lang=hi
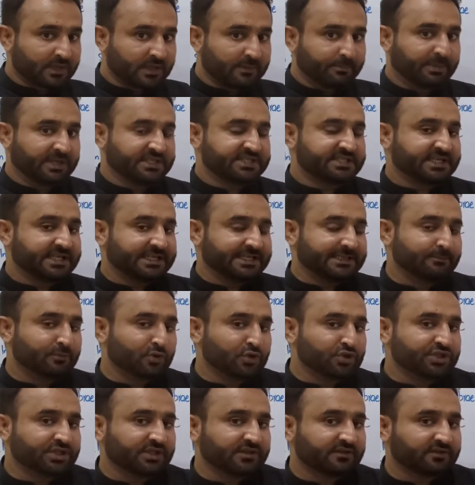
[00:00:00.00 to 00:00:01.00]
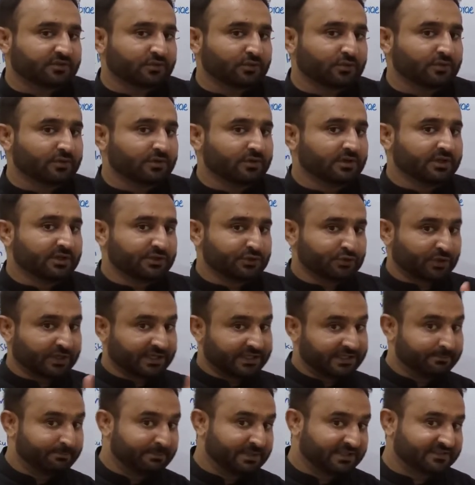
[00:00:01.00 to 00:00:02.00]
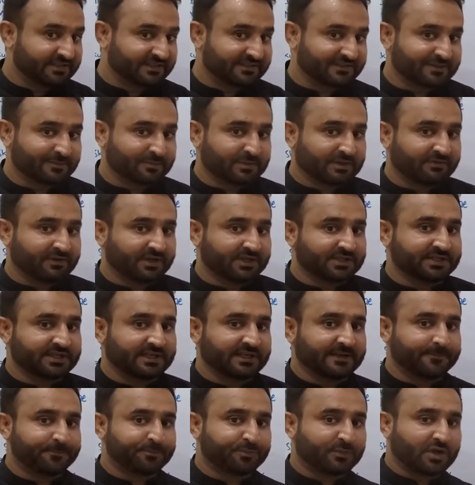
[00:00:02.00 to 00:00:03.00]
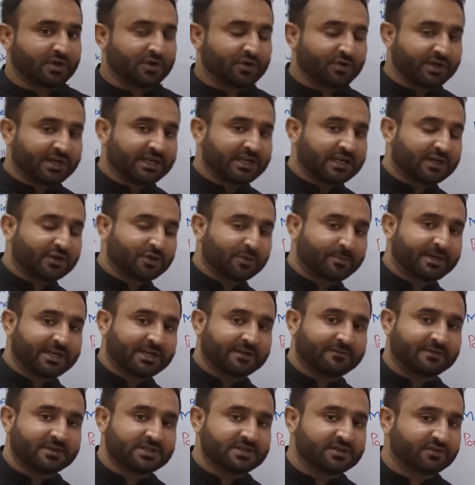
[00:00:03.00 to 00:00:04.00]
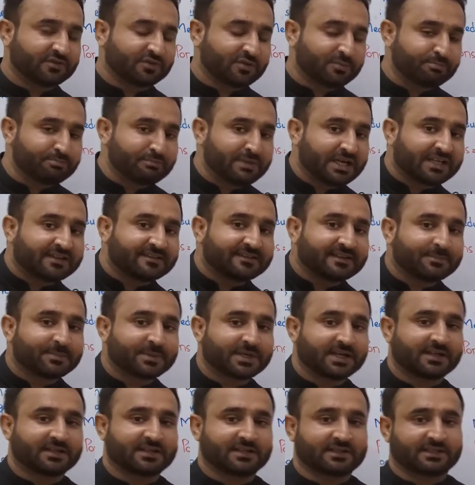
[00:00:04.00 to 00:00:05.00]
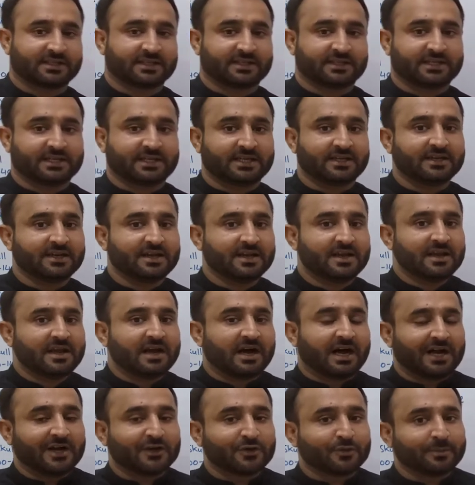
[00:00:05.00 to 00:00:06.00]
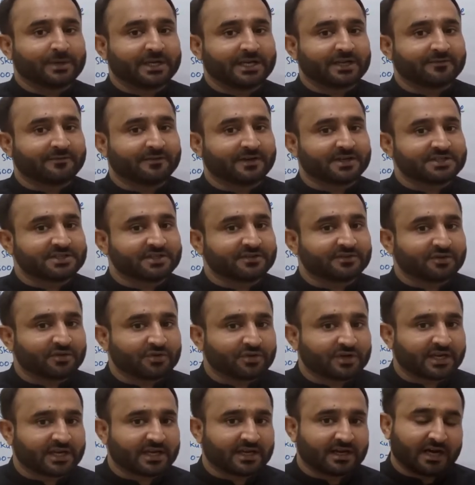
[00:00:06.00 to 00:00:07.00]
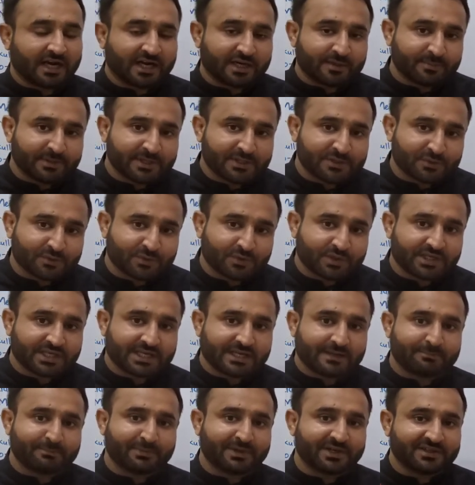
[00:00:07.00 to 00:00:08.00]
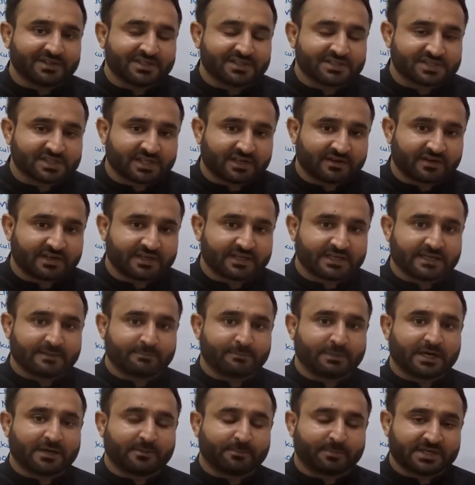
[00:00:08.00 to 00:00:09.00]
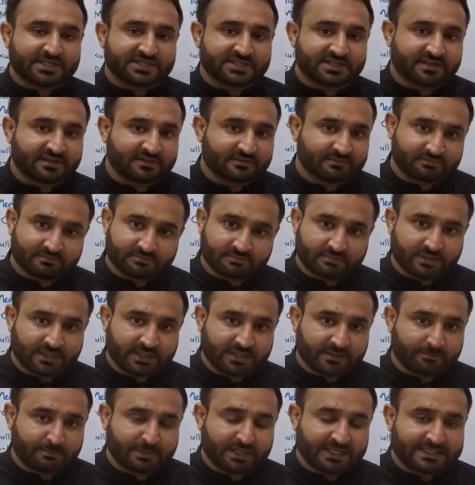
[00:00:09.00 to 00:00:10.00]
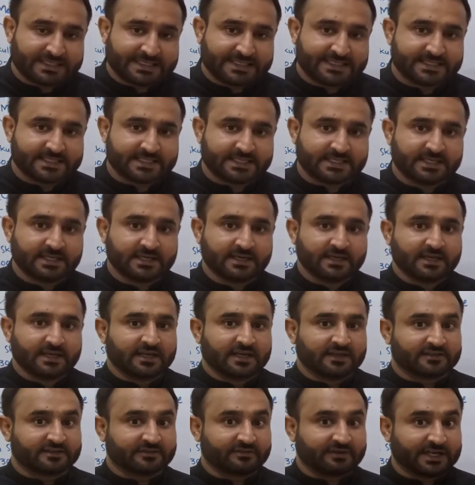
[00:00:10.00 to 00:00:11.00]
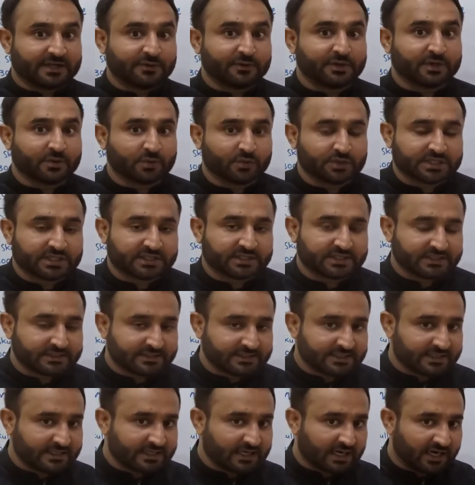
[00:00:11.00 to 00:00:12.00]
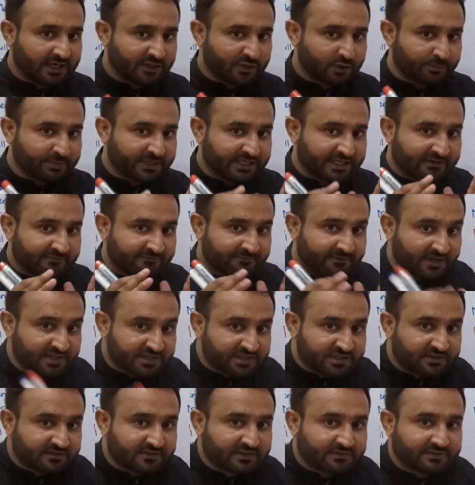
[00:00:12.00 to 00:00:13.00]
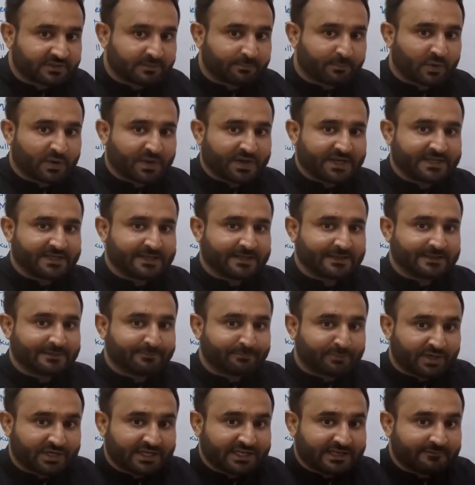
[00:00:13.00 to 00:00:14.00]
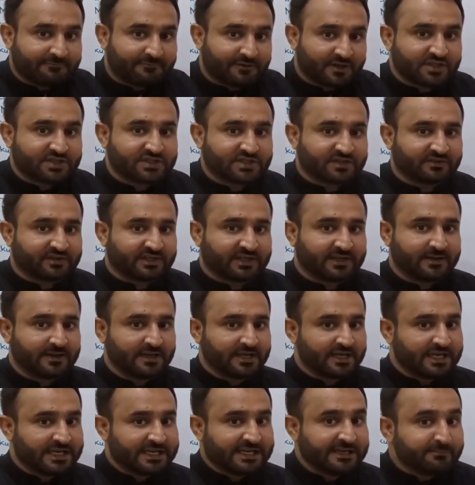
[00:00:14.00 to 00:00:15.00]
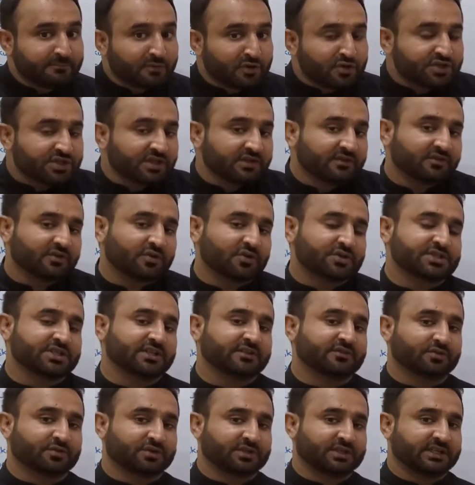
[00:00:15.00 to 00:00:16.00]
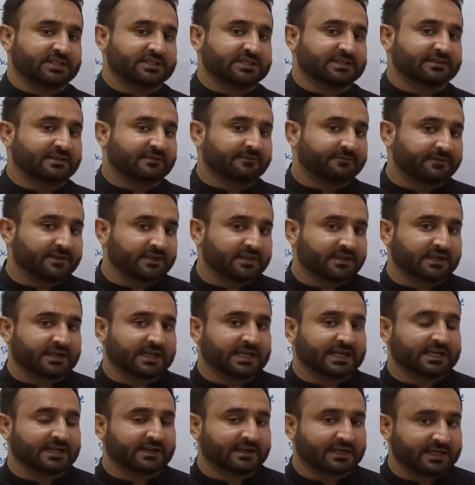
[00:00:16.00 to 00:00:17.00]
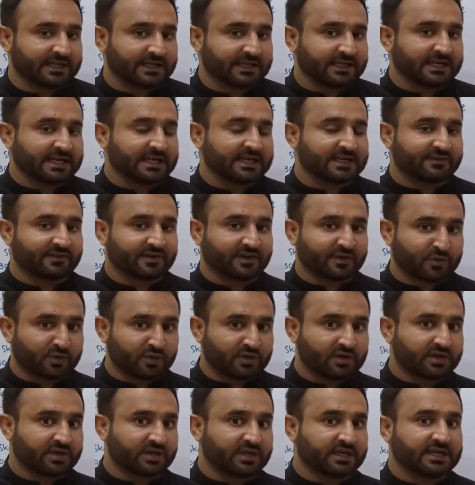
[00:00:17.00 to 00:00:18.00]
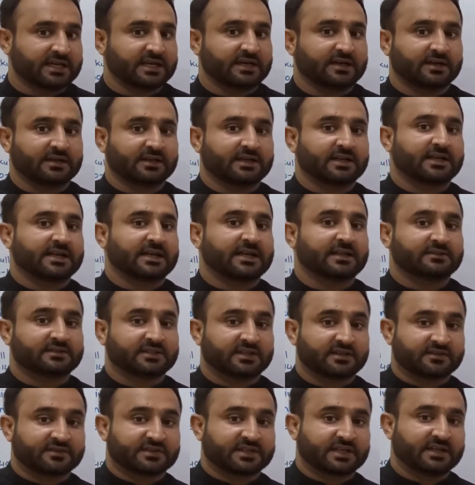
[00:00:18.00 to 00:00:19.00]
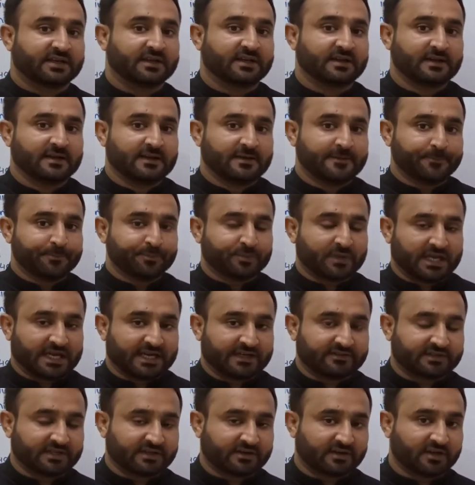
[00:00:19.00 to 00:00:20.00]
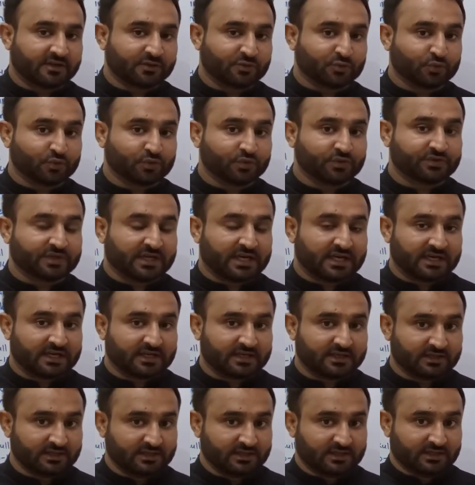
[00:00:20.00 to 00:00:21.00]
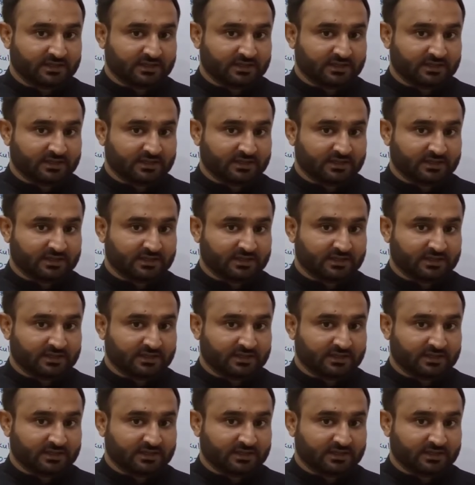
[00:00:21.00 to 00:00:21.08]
बच्चे इमोशंस को जो कि लिम्बिक सिस्टम का फंक्शन है और इन ऑटोमेटिक फंक्शंस को मिक्सअप कर देते हैं देखिए ऑटोमेटिक फंक्शंस हो रहे हैं हार्ट बीट हो रही है ब्रीदिंग चल रही है ब्लड प्रेशर एक मेंटेन्ड है स्वेलोइंग हो जाती है ये ऑटोमेटिक फंक्शंस ऑफ द बॉडी हैं ये बॉडी के फंक्शंस हैं इमोशंस और चीज़ होती है जैसे फियर है रेग है ट्रंकुलिटी है हंगर है थर्स्ट है एट्सेट्रा दोज आर